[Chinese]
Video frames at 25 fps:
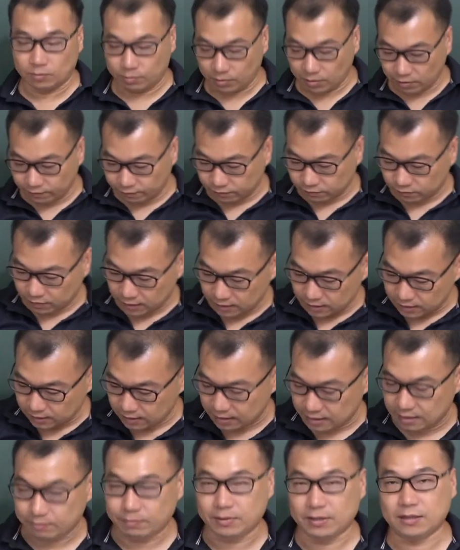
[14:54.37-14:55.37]
有没有符合
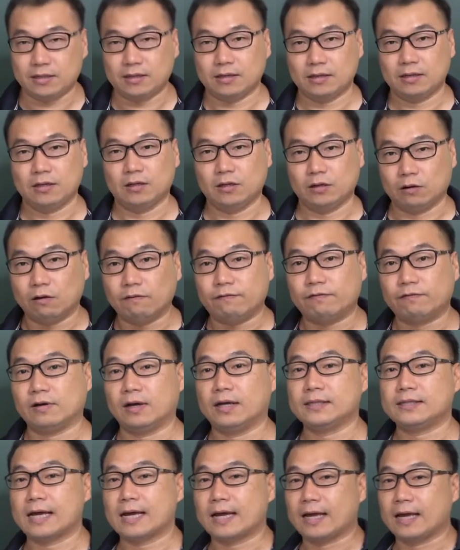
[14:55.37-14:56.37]
二 a b？ 有符
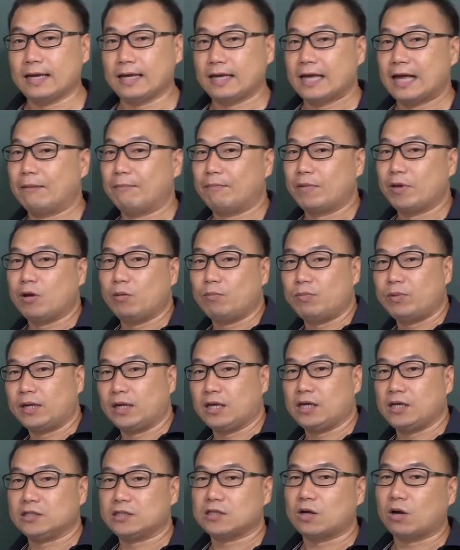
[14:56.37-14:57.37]
合才可以啊，没有不
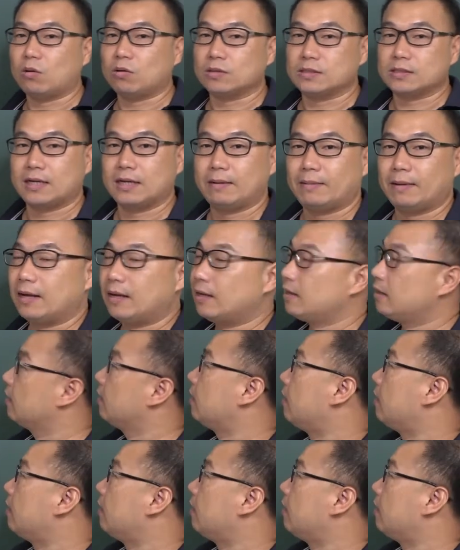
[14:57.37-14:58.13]
能硬凑，知道吗？